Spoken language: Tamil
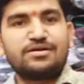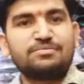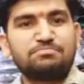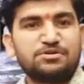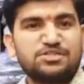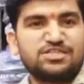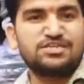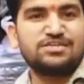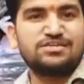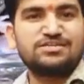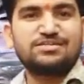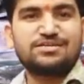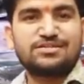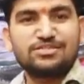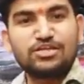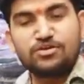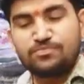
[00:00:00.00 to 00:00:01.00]
தீபாவளி
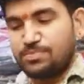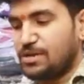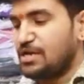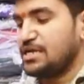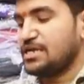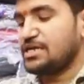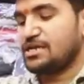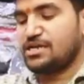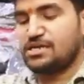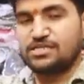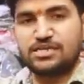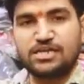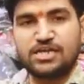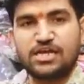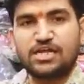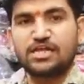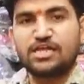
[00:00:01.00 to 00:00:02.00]
தீபாவளிக்கெல்லாம்
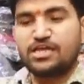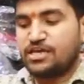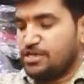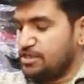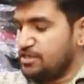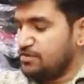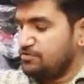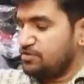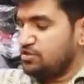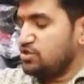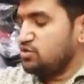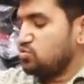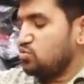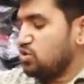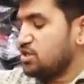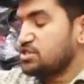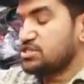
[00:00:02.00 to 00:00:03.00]
நிறைய இது வந்து
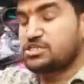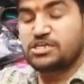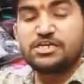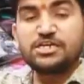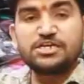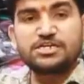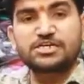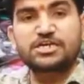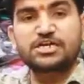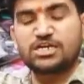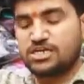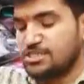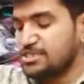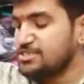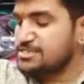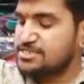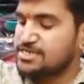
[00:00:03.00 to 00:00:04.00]
உங்களுக்கு த்ரீ
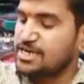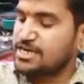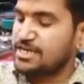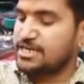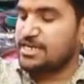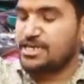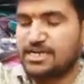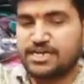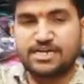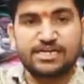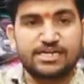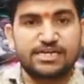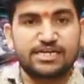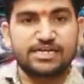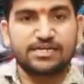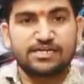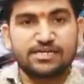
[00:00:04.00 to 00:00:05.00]
ஹண்ட்ரட்லேருந்து ஸ்டார்டிங் இருக்குது
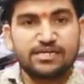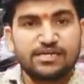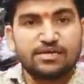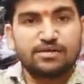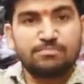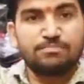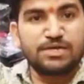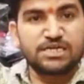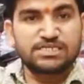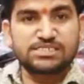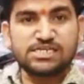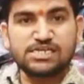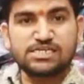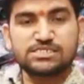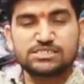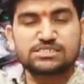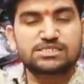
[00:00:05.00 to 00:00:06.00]
எனக்கு சரிங்க சார் பிக்
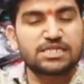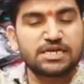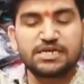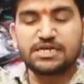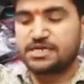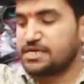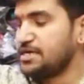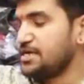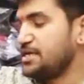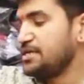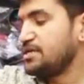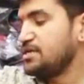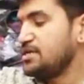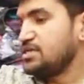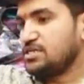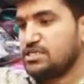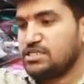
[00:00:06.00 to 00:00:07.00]
சைஸ் த்ரீ ஹண்ட்ரட்
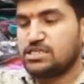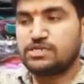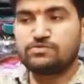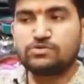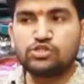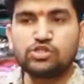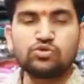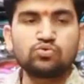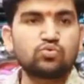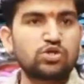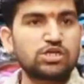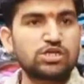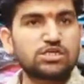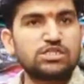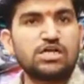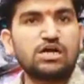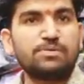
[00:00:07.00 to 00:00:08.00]
இதில் வந்து
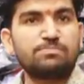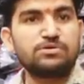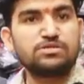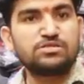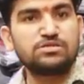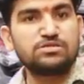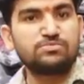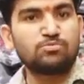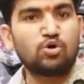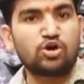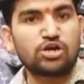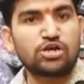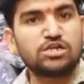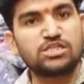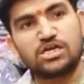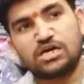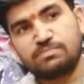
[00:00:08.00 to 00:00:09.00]
உங்களுக்கு நாற்பது
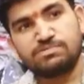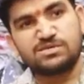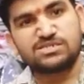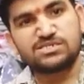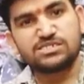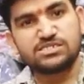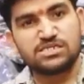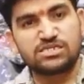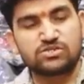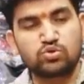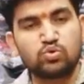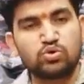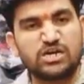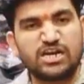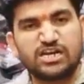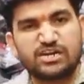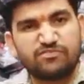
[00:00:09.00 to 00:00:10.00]
மாடல் நாற்பது டிசைன் டூ
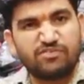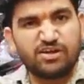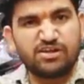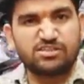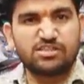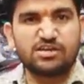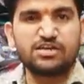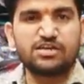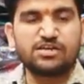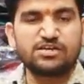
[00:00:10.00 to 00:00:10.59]
நைன்ட்டி ஃபைவ் த்ரீ